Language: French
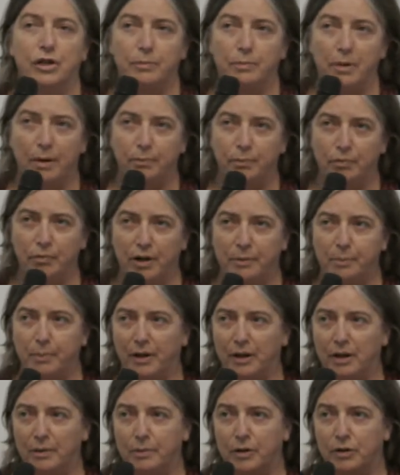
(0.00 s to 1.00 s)
je n'ai pas pu être
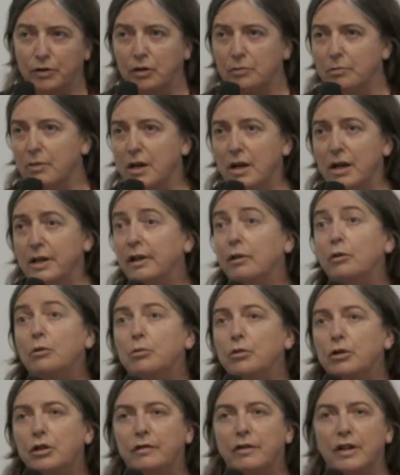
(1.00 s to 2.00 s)
pris parce que ma lettre de
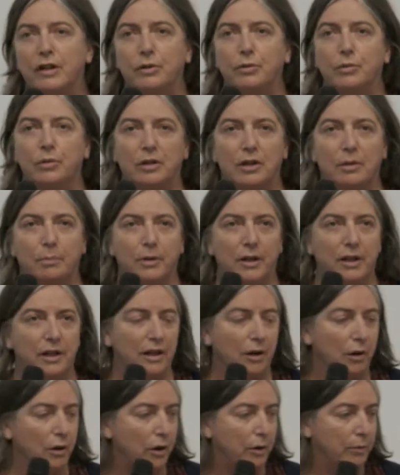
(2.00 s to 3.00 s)
motivation était pleine
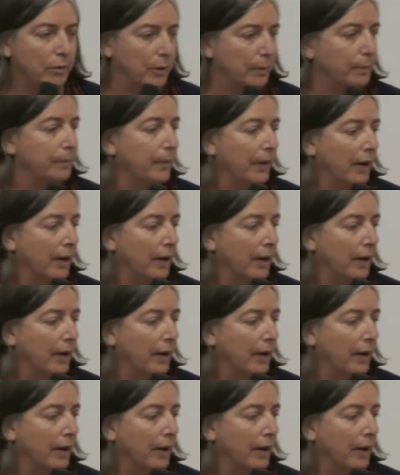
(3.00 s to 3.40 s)
d'erreurs. Bon.